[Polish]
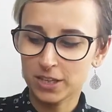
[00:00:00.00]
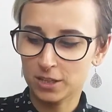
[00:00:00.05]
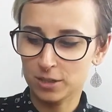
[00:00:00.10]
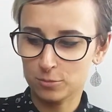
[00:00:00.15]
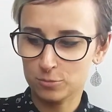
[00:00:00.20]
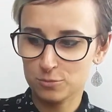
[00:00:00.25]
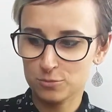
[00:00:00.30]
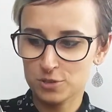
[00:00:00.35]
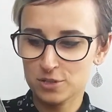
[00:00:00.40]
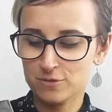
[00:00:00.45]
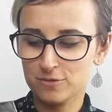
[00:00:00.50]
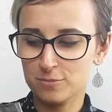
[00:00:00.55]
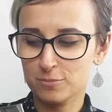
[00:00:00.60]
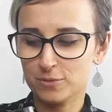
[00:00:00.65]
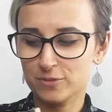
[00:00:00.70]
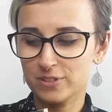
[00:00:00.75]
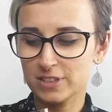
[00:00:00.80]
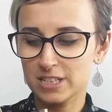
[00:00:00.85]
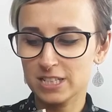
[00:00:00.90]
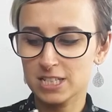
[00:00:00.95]
I muszę Wam
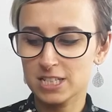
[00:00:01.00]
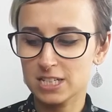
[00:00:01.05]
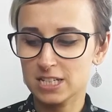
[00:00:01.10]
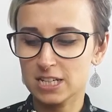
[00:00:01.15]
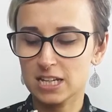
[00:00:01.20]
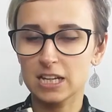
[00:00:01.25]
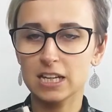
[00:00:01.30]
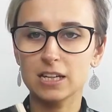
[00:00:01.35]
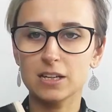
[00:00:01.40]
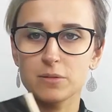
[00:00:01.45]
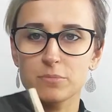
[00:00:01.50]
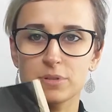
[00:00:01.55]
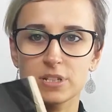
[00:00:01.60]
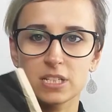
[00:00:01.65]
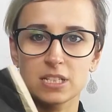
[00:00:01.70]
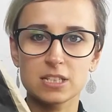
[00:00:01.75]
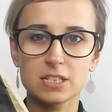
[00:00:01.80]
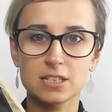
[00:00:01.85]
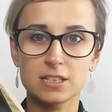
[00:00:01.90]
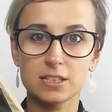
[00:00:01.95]
powiedzieć, że
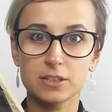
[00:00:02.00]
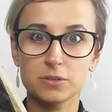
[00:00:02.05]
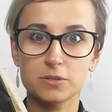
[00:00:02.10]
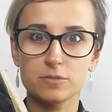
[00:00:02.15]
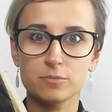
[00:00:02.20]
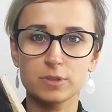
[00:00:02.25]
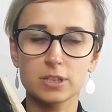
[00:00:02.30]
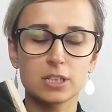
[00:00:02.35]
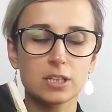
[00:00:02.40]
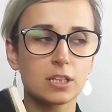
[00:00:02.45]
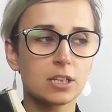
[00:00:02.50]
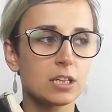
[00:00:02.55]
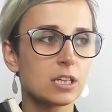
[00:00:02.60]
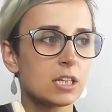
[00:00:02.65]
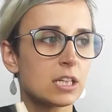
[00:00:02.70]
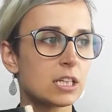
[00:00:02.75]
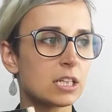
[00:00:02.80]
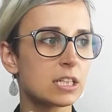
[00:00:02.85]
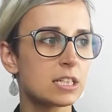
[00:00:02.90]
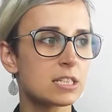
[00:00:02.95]
przez te kosmetyki
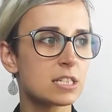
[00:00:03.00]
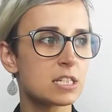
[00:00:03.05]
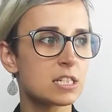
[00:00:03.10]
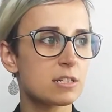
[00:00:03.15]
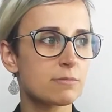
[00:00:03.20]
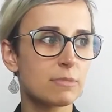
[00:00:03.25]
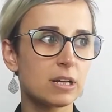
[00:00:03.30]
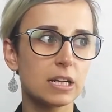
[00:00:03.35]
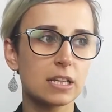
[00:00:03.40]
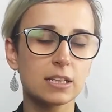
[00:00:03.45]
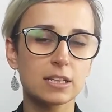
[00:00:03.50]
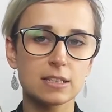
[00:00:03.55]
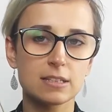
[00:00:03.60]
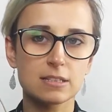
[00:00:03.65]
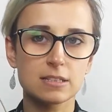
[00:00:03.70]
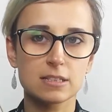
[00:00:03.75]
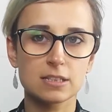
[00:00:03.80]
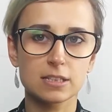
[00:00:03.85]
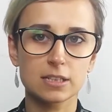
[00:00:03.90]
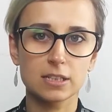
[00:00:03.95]
e, zatrzymali
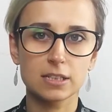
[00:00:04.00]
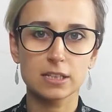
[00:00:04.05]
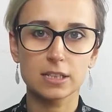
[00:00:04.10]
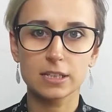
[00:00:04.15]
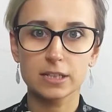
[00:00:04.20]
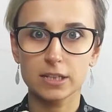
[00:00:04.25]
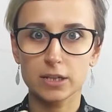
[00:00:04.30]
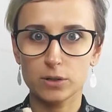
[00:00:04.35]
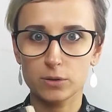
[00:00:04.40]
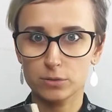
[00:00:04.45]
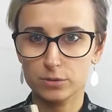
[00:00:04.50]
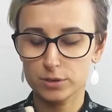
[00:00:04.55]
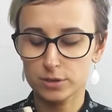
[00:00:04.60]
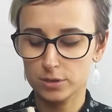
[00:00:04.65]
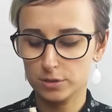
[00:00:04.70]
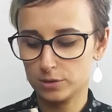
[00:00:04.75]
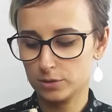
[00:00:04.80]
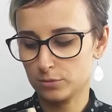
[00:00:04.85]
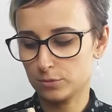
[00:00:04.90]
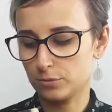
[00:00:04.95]
nas e, na
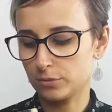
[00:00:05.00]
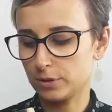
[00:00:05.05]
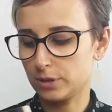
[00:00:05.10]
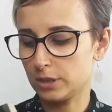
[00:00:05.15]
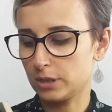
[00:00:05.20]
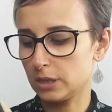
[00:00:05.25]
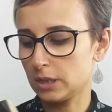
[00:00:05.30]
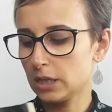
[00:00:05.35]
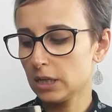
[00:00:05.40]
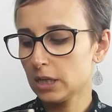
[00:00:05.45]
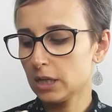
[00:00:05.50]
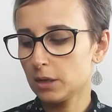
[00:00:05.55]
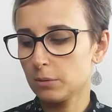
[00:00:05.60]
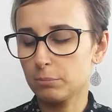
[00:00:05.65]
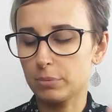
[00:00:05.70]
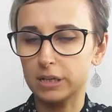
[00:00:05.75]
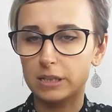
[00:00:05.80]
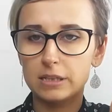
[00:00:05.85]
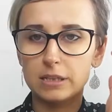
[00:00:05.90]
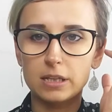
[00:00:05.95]
lotnisku i
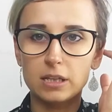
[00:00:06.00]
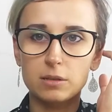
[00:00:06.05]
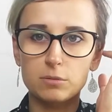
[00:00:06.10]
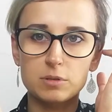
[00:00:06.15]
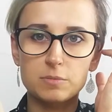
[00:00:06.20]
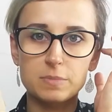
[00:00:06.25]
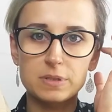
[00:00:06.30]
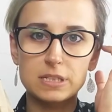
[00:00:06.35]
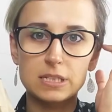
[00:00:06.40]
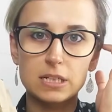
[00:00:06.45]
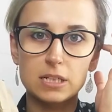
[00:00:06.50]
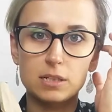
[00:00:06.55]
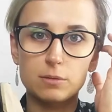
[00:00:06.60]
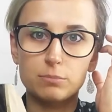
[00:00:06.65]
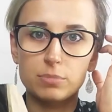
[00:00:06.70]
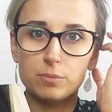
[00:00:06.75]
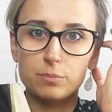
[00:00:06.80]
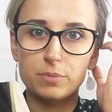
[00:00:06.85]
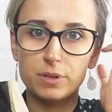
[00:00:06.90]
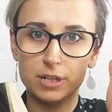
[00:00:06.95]
Pan takim
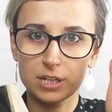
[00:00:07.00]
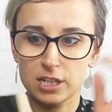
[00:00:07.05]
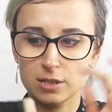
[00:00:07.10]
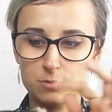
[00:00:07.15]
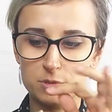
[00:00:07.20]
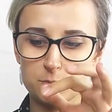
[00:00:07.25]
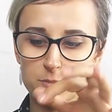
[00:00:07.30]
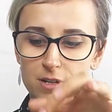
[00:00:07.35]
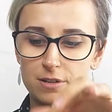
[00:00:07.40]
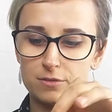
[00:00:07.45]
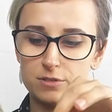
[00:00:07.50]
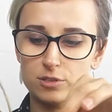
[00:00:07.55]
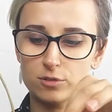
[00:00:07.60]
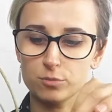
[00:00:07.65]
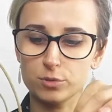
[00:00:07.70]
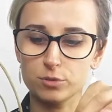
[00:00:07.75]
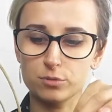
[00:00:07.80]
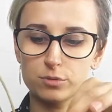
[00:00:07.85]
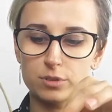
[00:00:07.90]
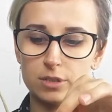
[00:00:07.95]
specjalnym papierkiem
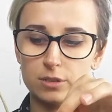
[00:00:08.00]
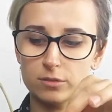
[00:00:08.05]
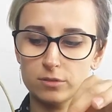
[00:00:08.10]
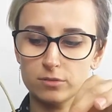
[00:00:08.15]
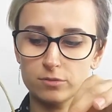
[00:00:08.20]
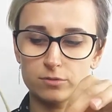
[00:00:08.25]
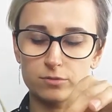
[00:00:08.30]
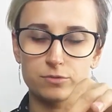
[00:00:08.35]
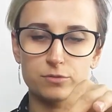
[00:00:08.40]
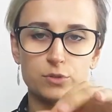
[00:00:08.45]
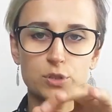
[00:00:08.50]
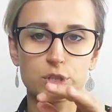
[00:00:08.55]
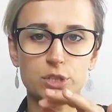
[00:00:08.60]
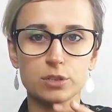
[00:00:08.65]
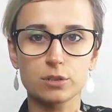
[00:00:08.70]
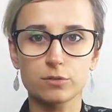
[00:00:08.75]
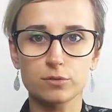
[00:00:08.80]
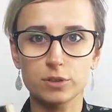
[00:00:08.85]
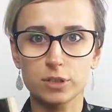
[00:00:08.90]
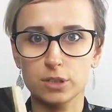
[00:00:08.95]
sprawdzał mi tutaj
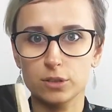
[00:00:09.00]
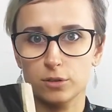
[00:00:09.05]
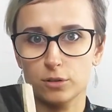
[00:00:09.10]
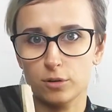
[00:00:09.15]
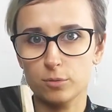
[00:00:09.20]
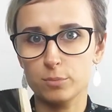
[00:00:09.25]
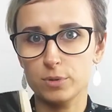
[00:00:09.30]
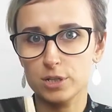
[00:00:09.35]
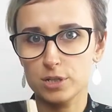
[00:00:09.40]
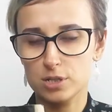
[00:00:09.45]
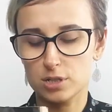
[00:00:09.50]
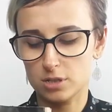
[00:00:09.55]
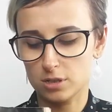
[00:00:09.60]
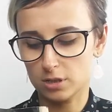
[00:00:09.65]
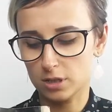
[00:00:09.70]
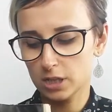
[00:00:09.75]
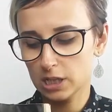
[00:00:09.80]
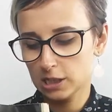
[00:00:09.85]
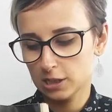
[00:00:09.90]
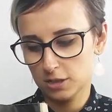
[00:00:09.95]
wszystko w tej torbie,
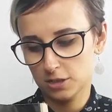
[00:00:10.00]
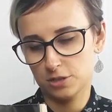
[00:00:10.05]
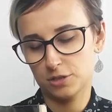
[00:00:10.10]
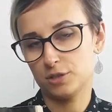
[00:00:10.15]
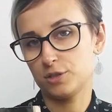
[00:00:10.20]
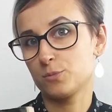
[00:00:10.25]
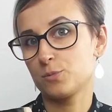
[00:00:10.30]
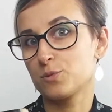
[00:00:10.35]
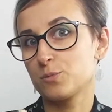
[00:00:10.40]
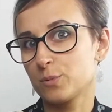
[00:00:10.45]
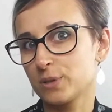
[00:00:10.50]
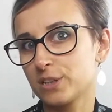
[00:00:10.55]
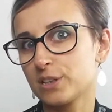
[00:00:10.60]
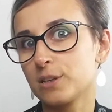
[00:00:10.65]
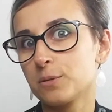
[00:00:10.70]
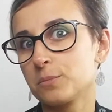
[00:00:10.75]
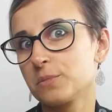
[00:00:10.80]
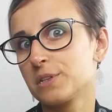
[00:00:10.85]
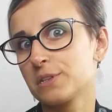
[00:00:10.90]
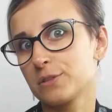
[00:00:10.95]
czy, czy to
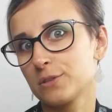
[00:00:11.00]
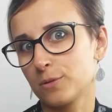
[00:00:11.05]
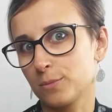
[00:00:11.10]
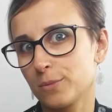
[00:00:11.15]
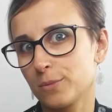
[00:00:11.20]
przypadkiem nie